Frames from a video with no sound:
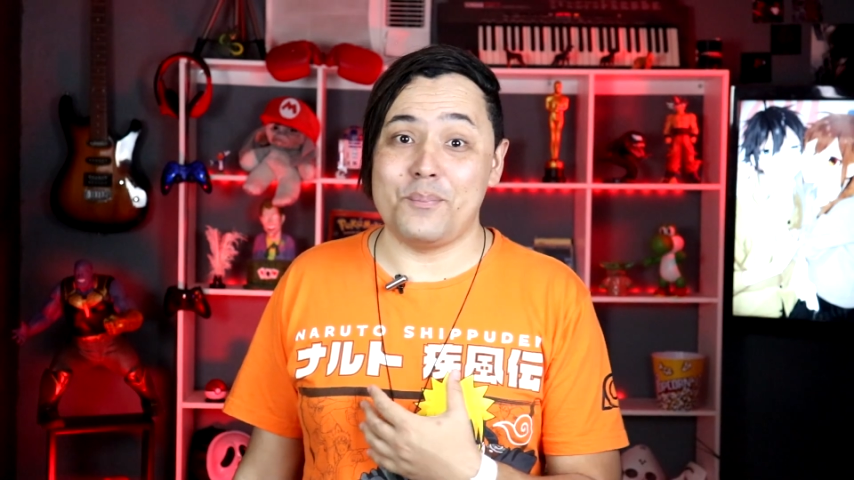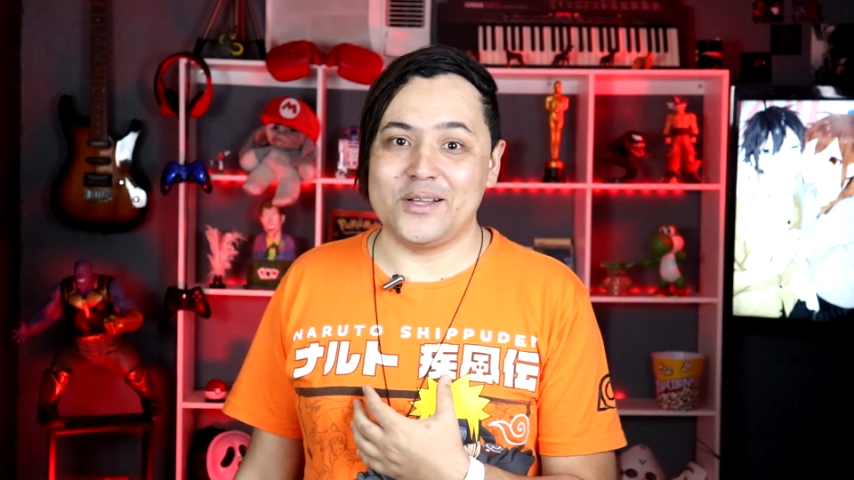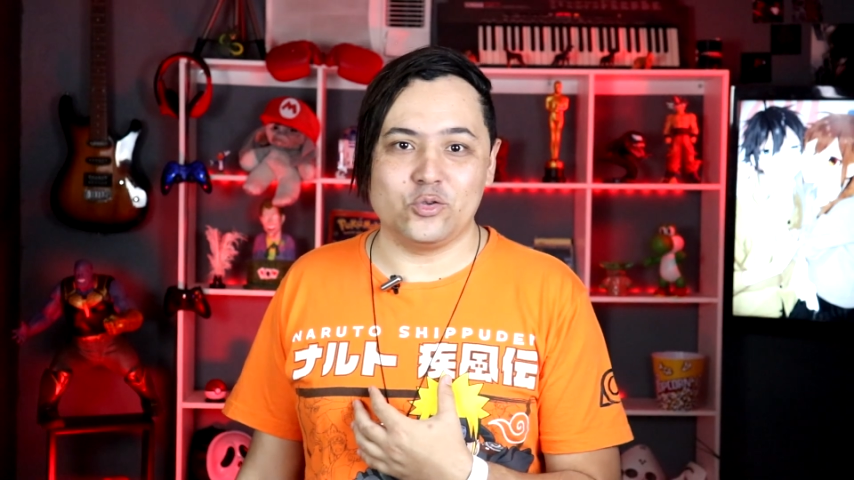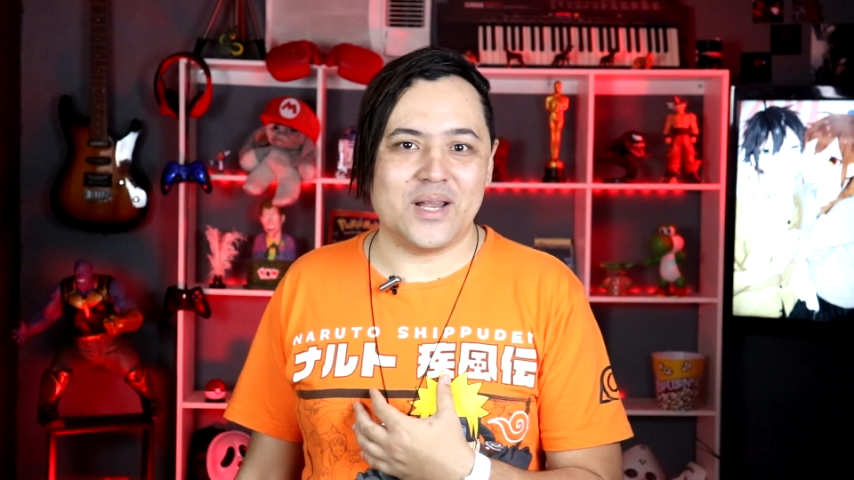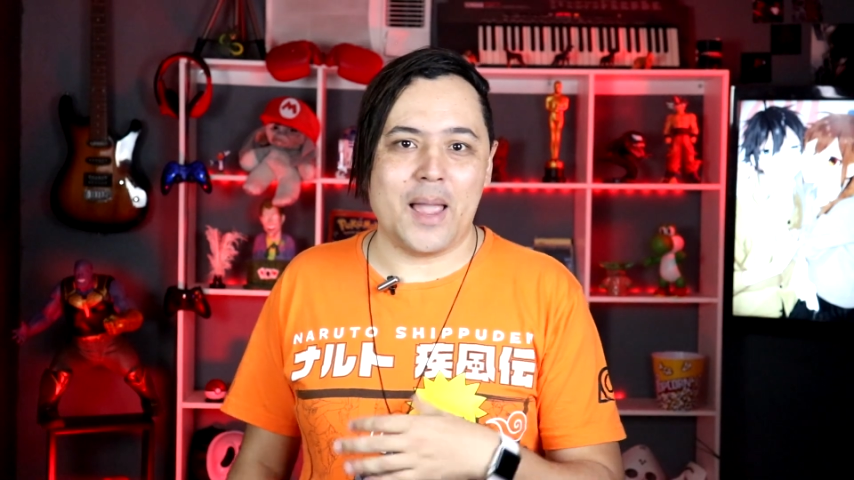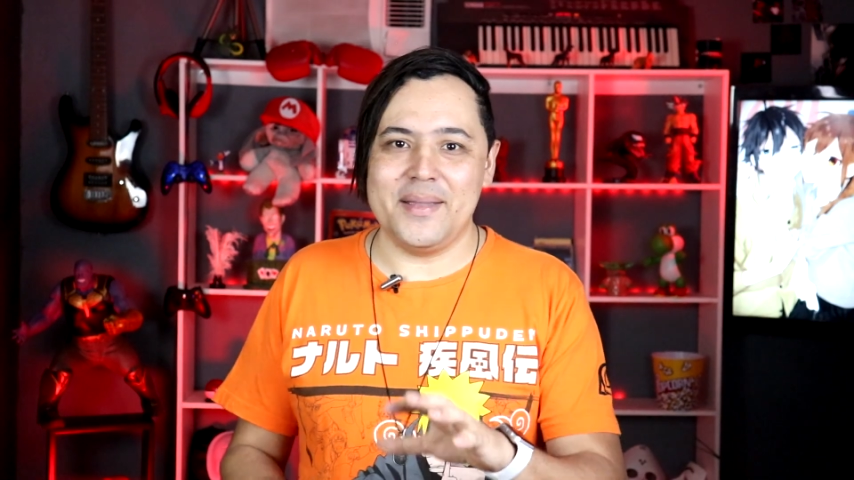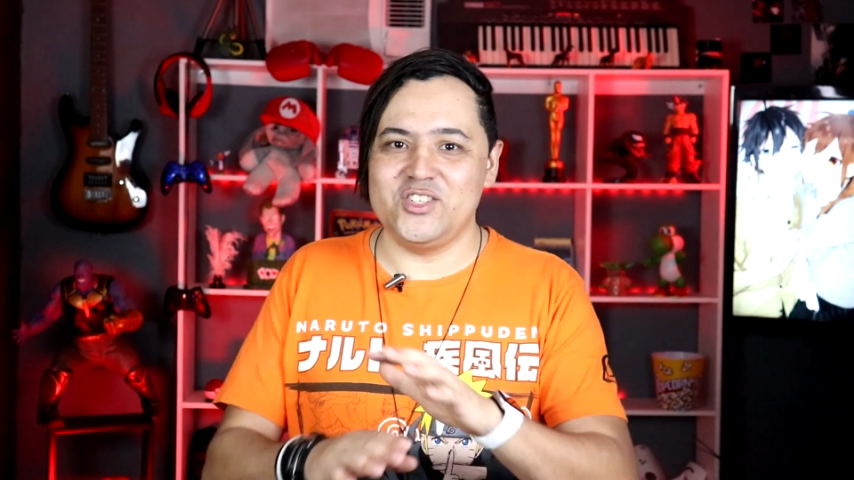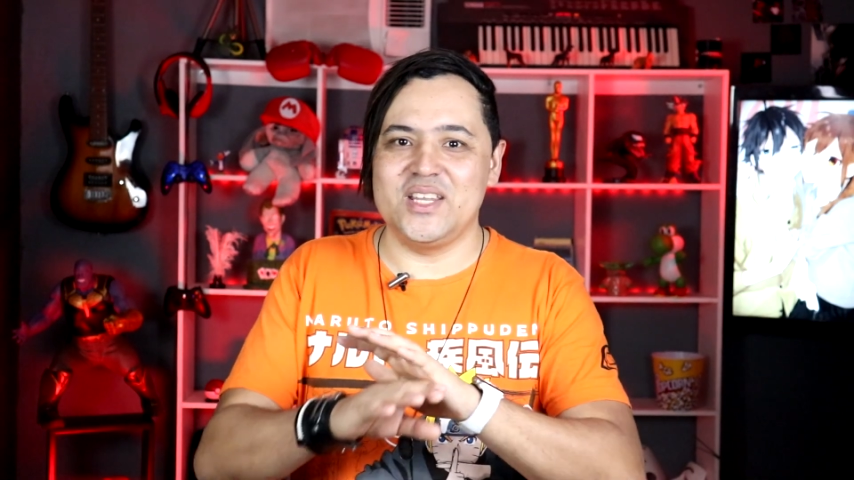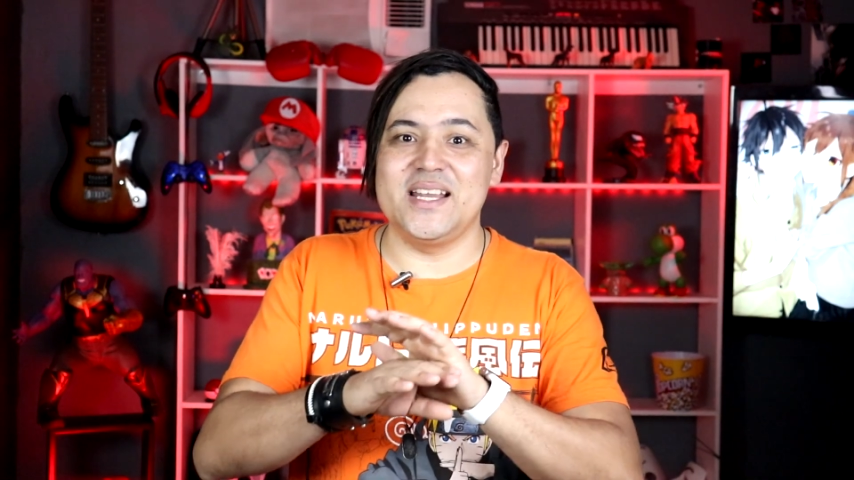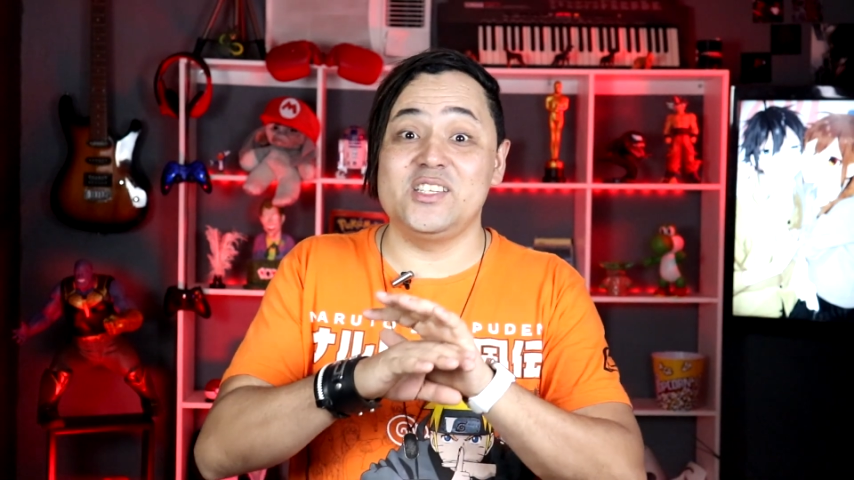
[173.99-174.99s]
Eu
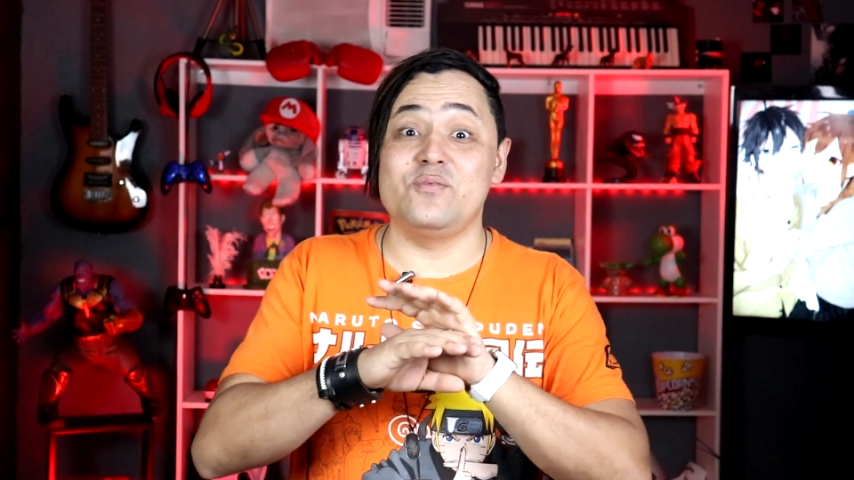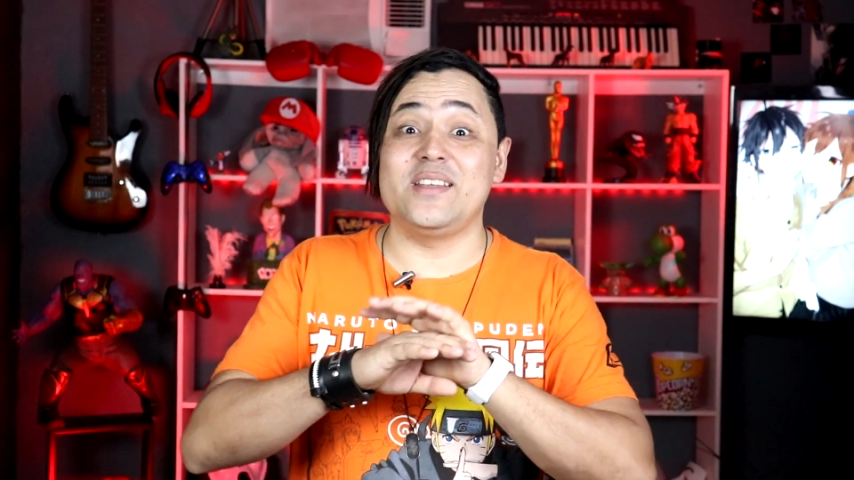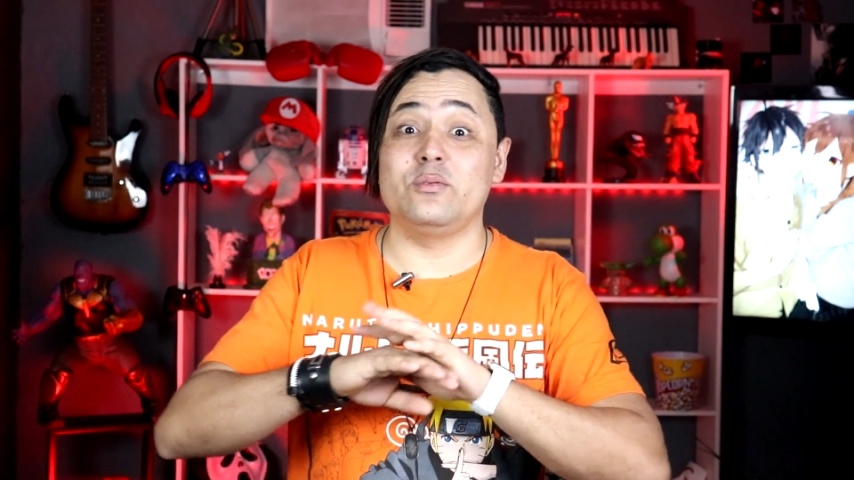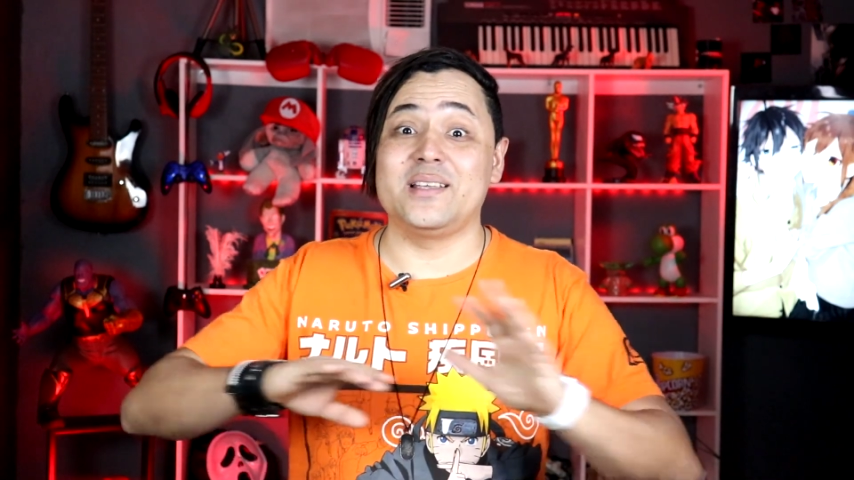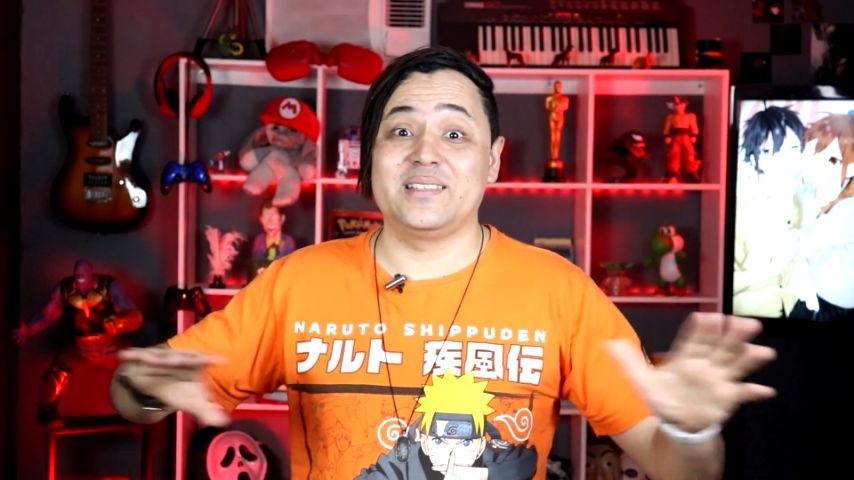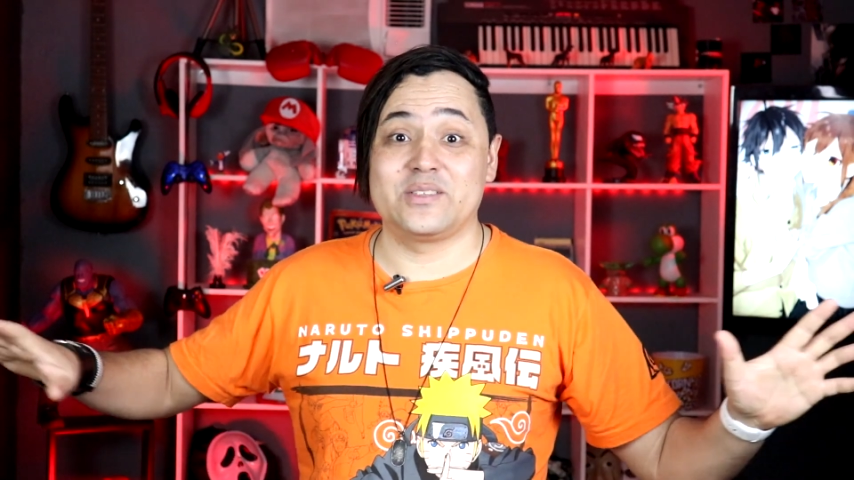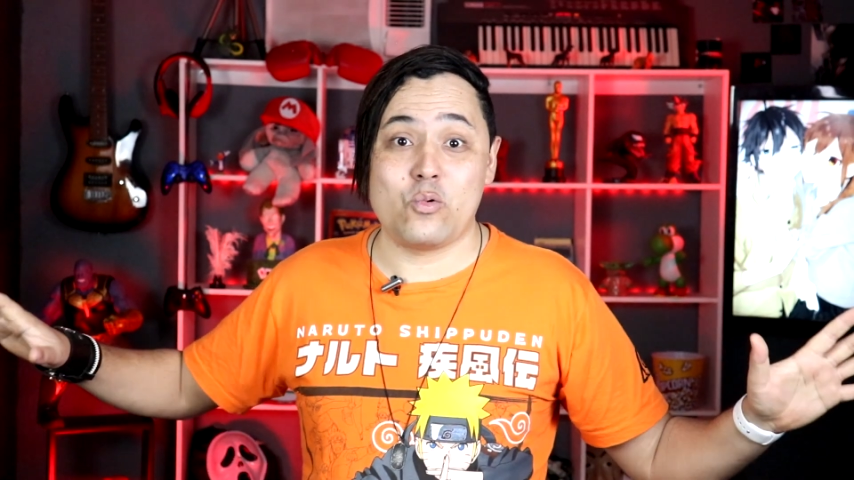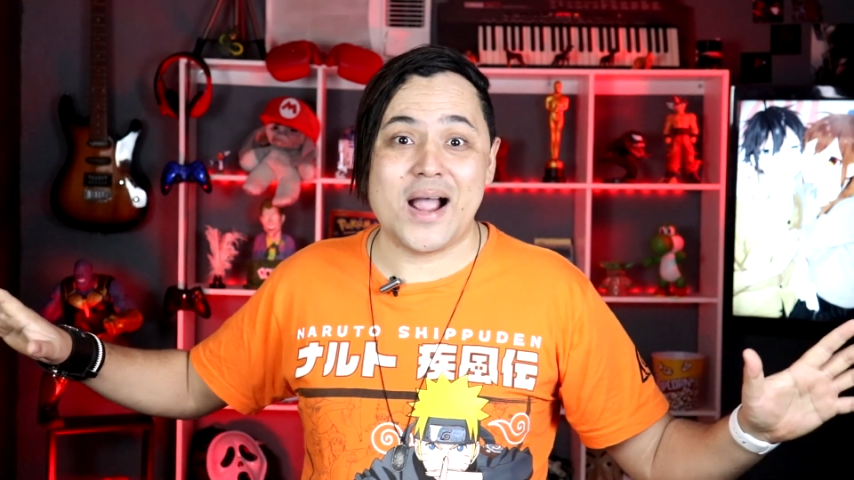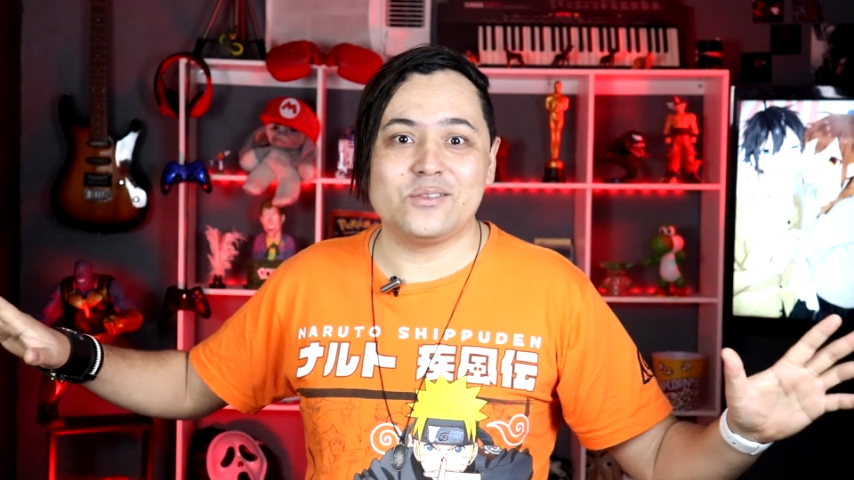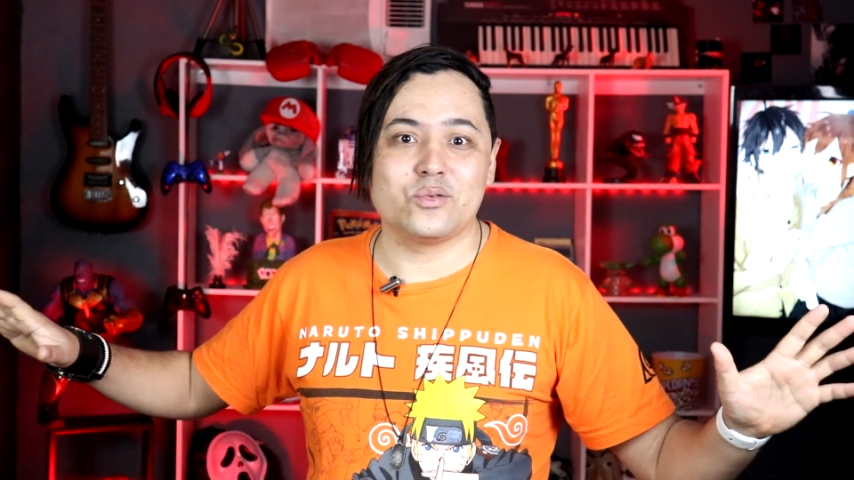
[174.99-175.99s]
particularmente queria que tivesse umas
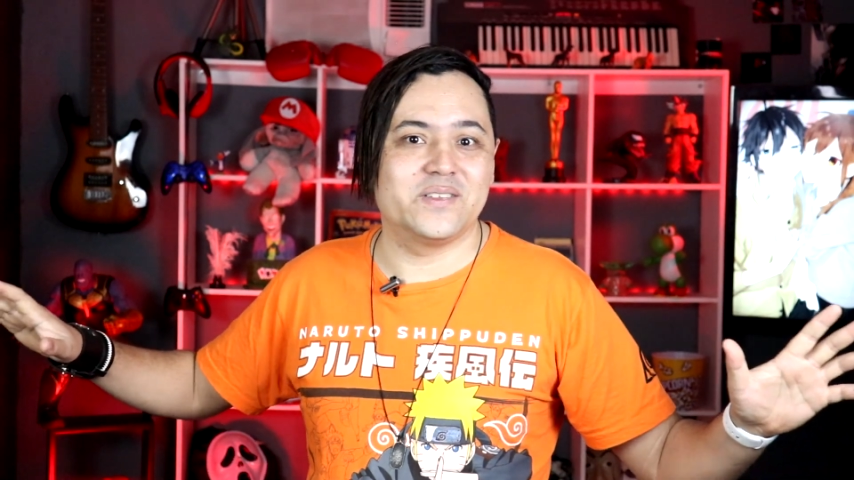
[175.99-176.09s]
4,